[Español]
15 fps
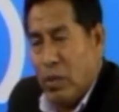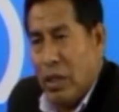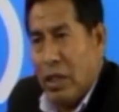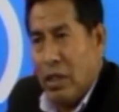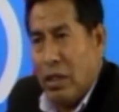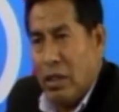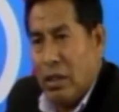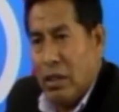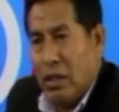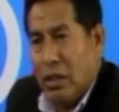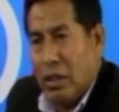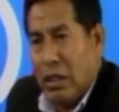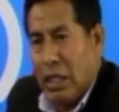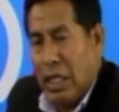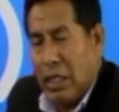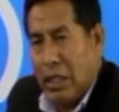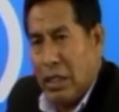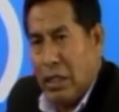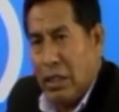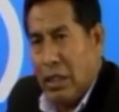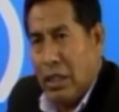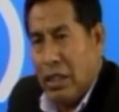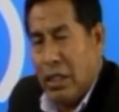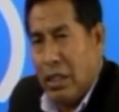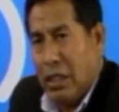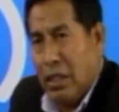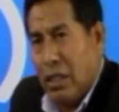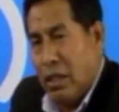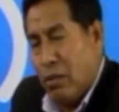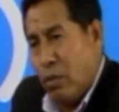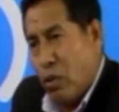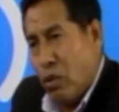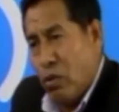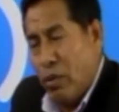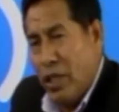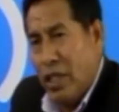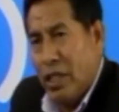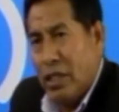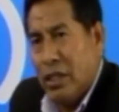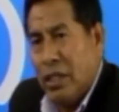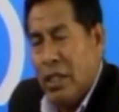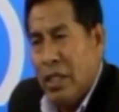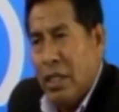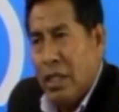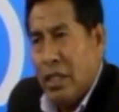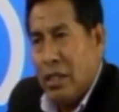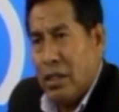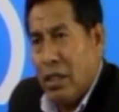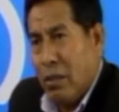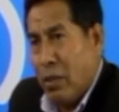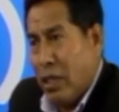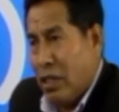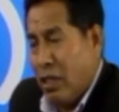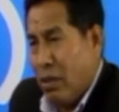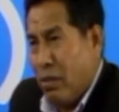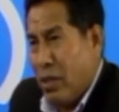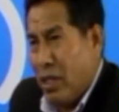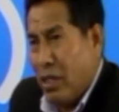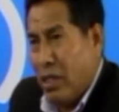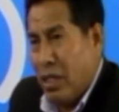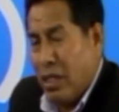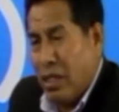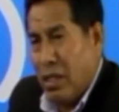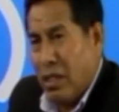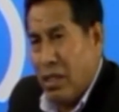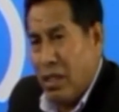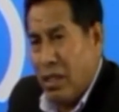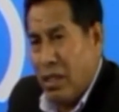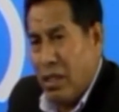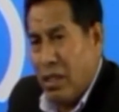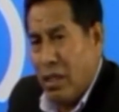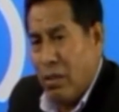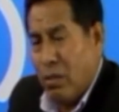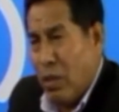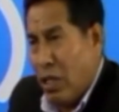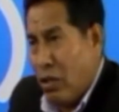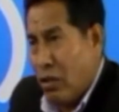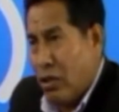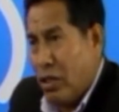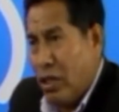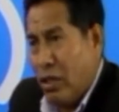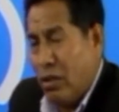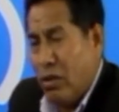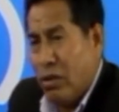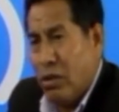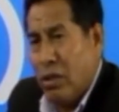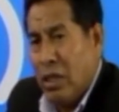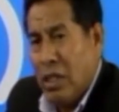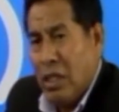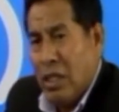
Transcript: la carretera que llega por Ubinas está prácticamente eh, en varios sitios.